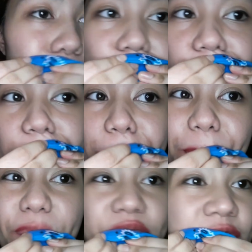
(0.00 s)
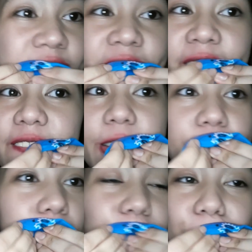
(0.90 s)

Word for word: Mm. So guys,